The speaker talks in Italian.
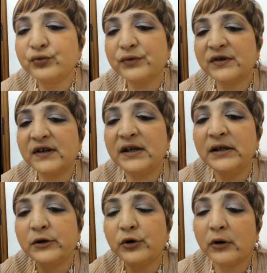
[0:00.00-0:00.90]
tutti
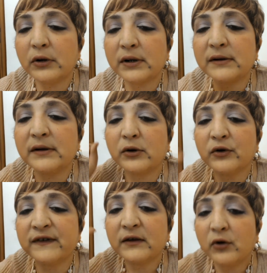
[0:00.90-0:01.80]
il color
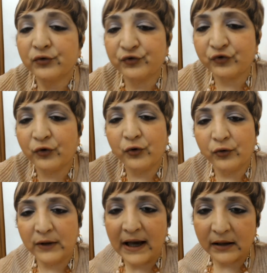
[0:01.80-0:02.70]
rosa rosso
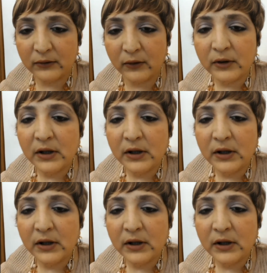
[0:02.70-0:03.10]
colallo